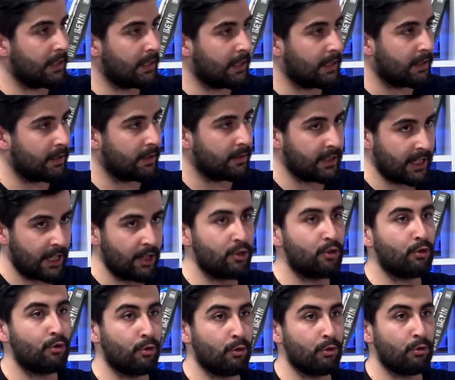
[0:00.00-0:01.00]
E,
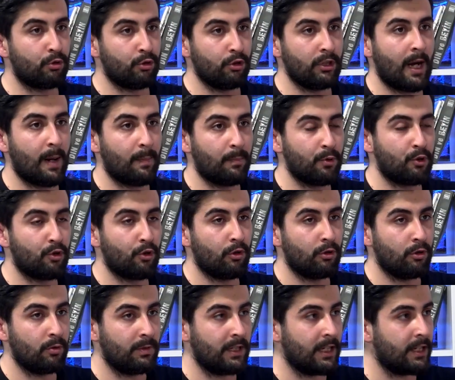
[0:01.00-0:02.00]
yayıncı kuruluşun yapmış
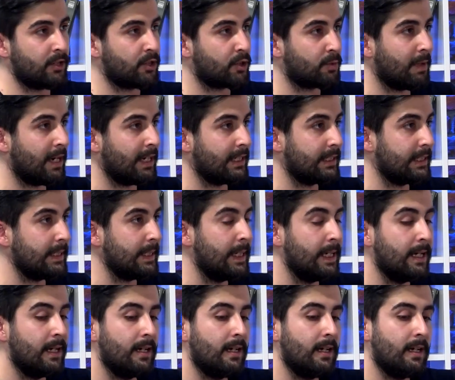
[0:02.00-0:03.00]
olduğu bir yarışmaydı.
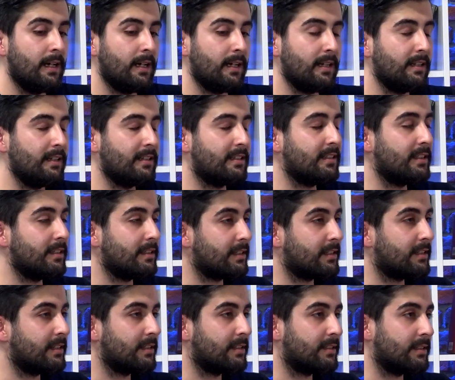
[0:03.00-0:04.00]
İşin
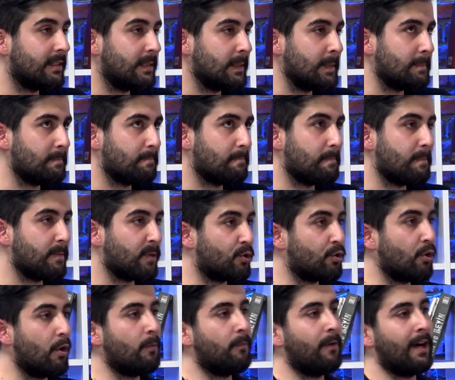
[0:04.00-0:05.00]
açıkçası
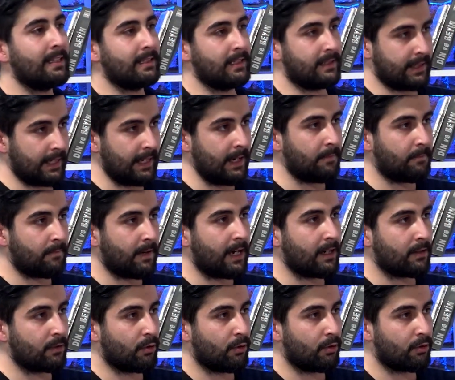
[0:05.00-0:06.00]
çok fazla talep
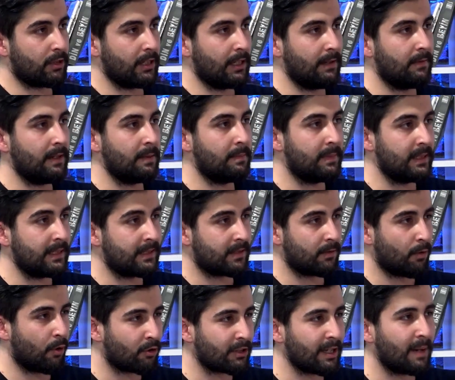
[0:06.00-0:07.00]
vardı orada ve
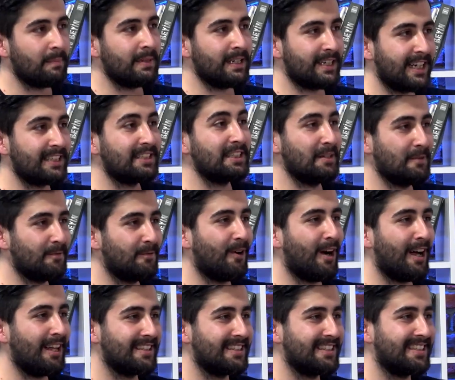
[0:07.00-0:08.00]
biz oradan birkaç info
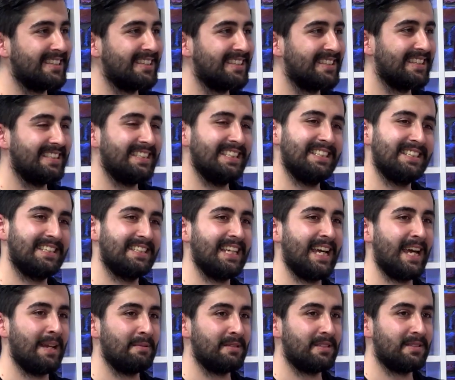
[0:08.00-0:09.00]
aldık. Dedik ki
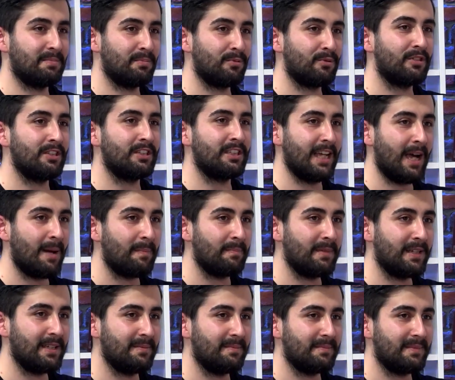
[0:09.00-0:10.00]
yani biz burada şey
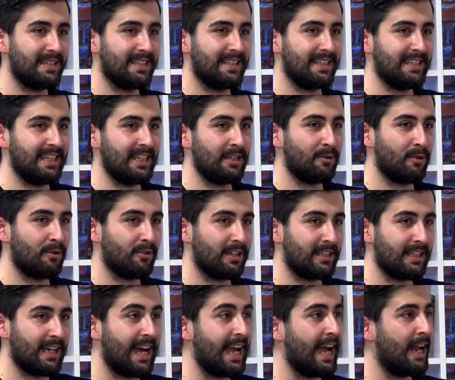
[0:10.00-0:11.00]
yapmayalım. E, neydi onun
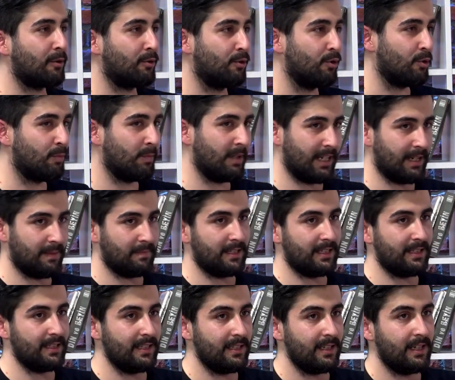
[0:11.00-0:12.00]
adı? Hayal kurmayalım
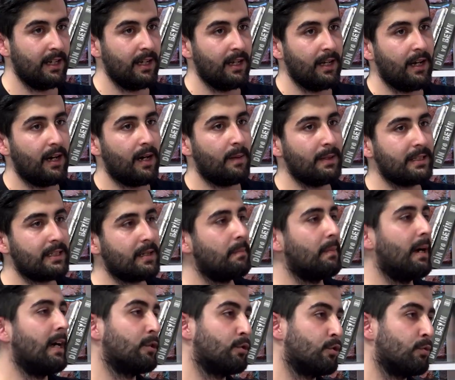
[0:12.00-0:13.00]
dedik. Ama
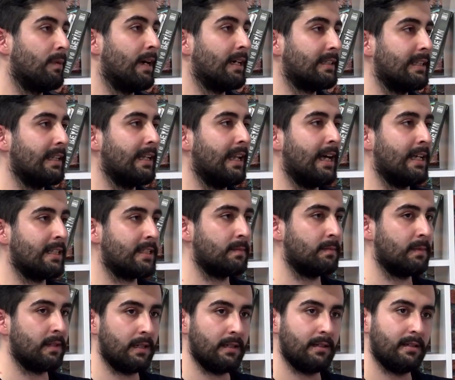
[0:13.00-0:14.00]
tabii başvurmak da
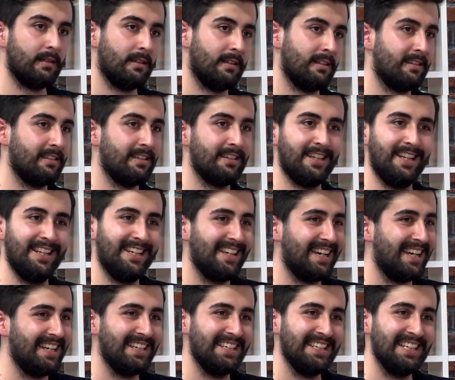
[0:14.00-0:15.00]
lazımdı.
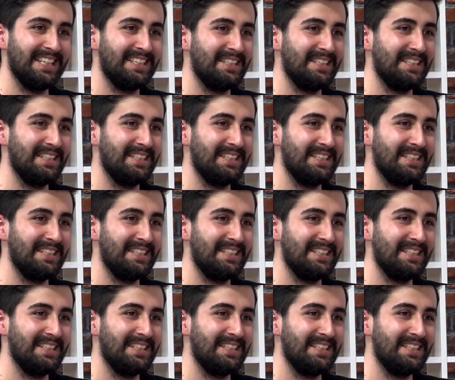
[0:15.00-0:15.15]
Yani